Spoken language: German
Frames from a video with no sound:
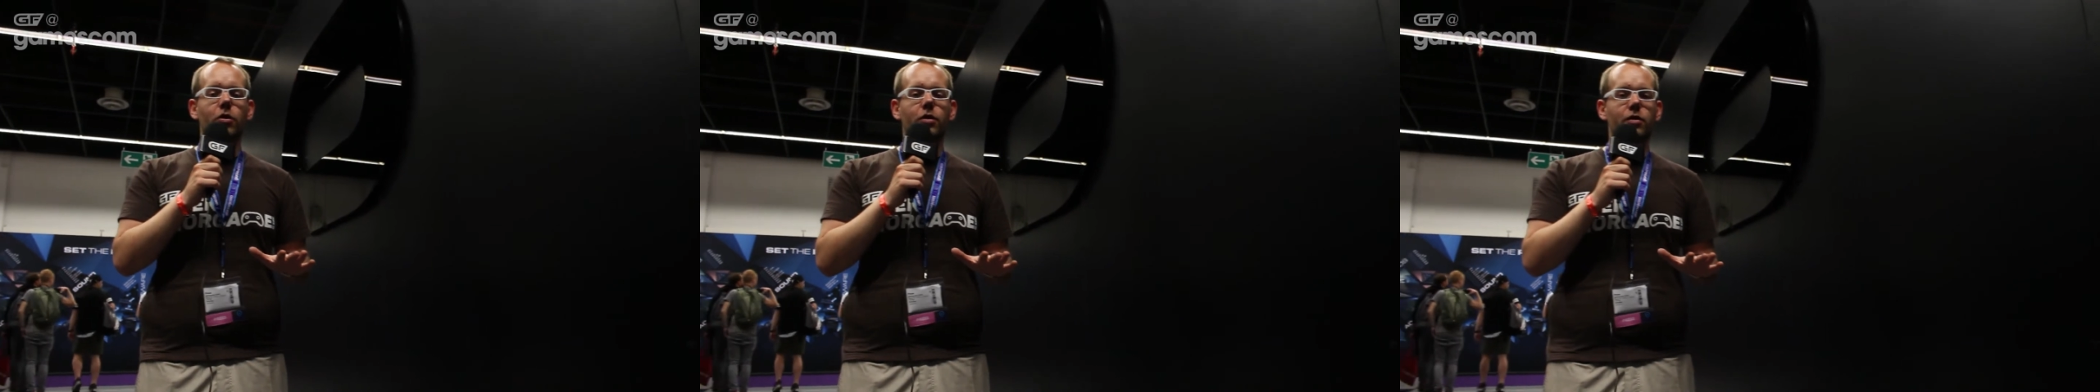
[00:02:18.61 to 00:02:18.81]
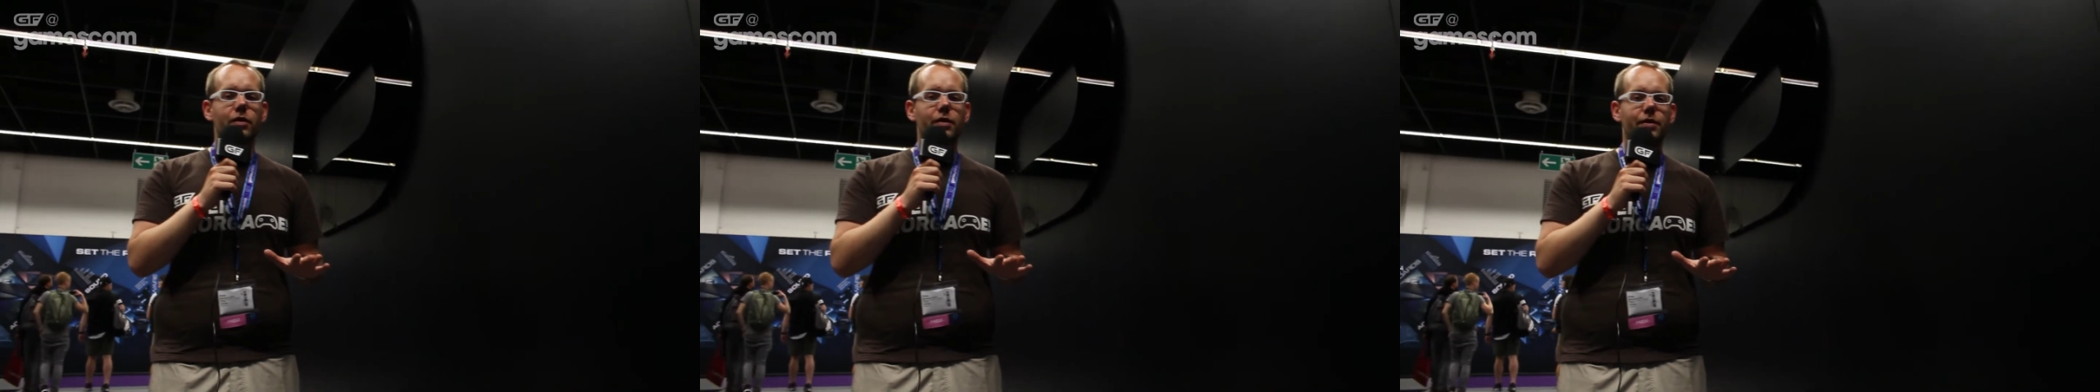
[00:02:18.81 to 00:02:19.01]

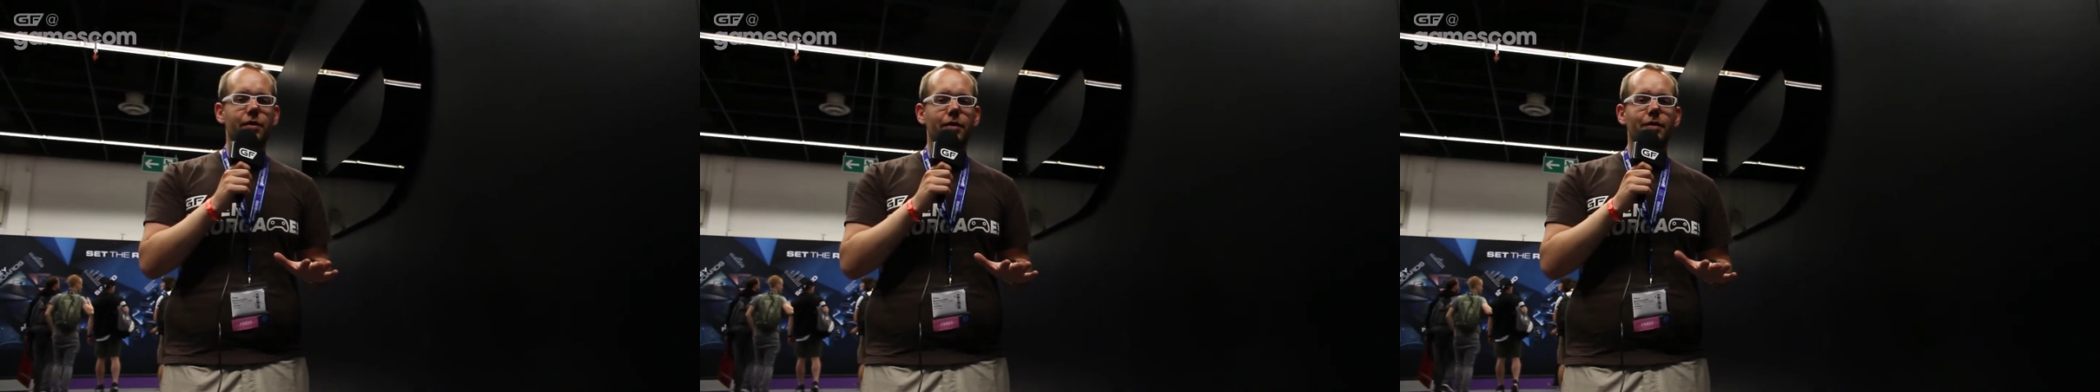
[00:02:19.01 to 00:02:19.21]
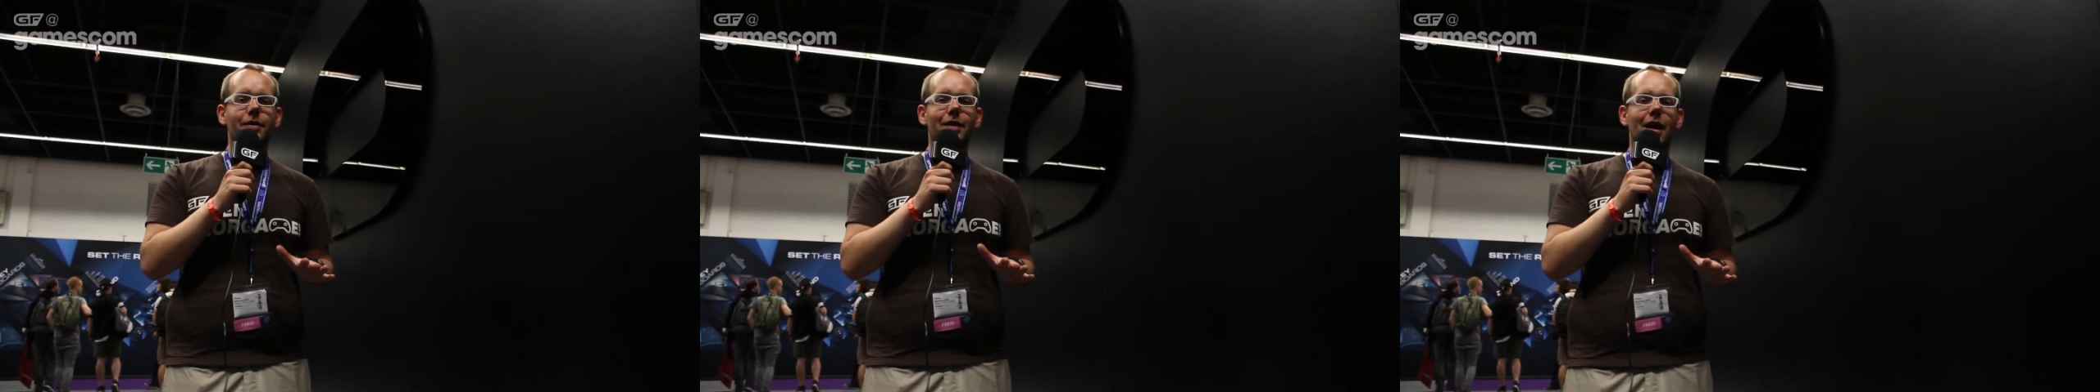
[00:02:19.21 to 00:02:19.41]

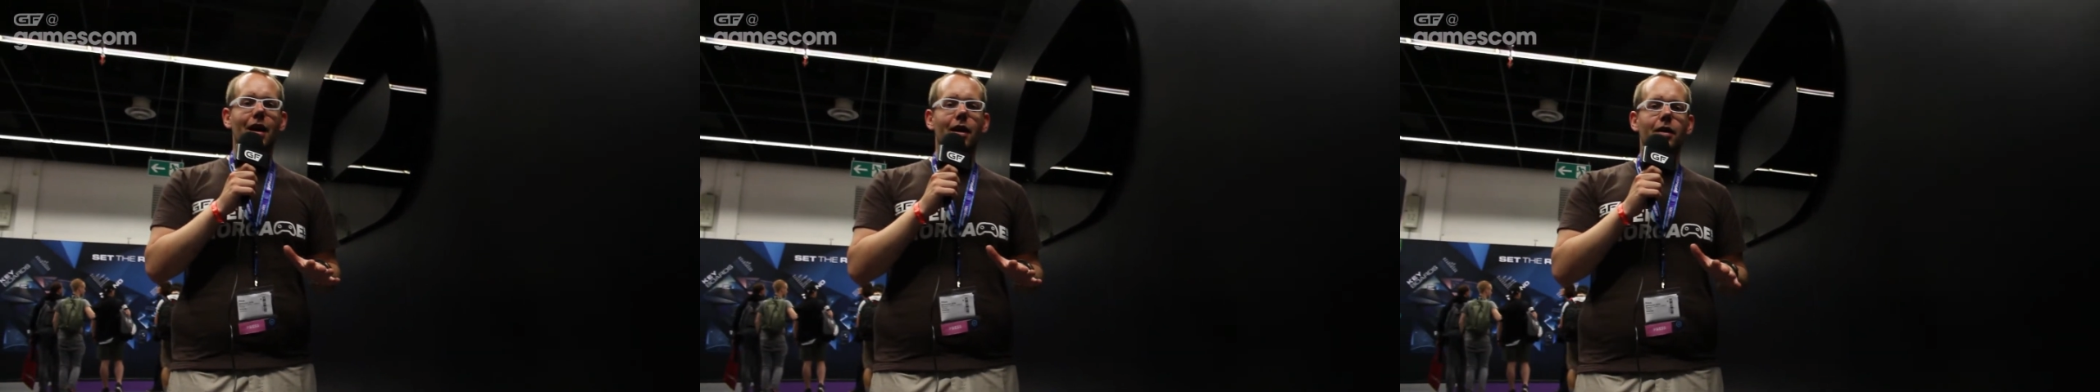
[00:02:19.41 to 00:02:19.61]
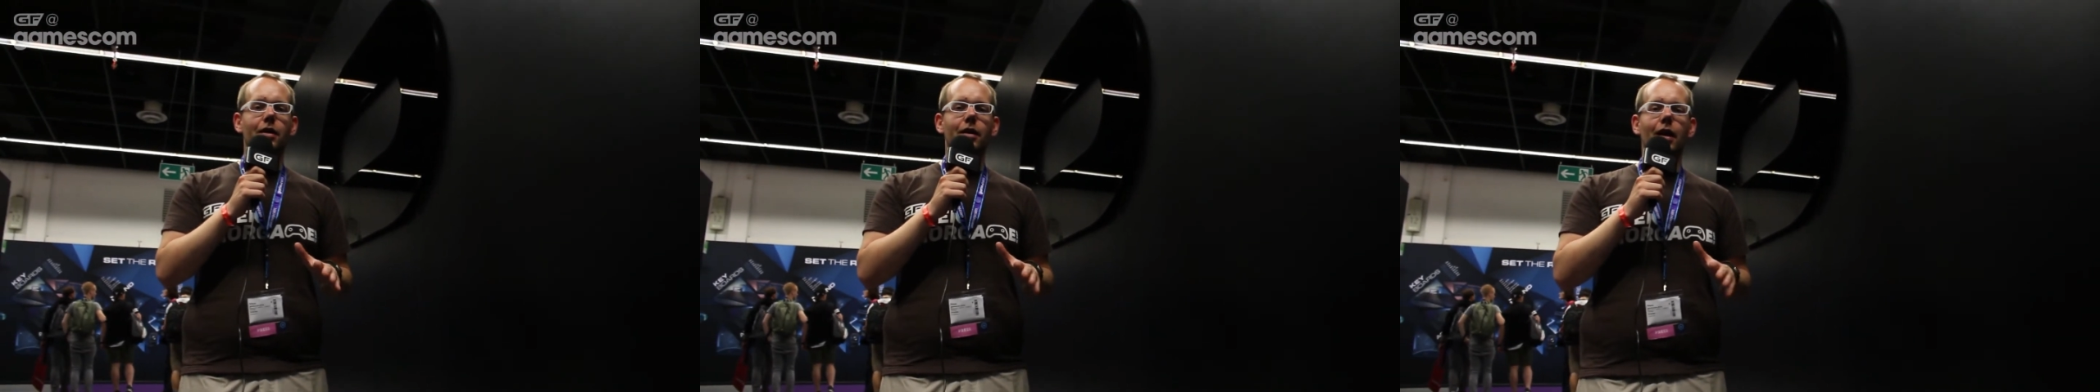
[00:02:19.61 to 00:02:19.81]
Oculus
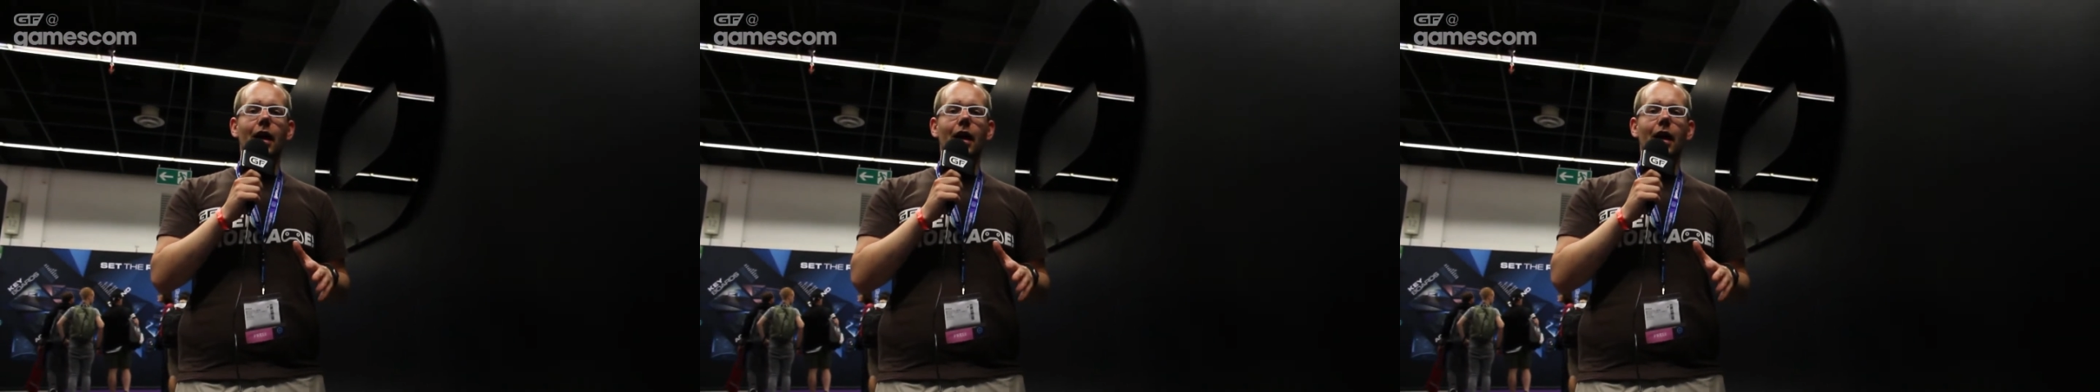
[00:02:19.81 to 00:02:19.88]
da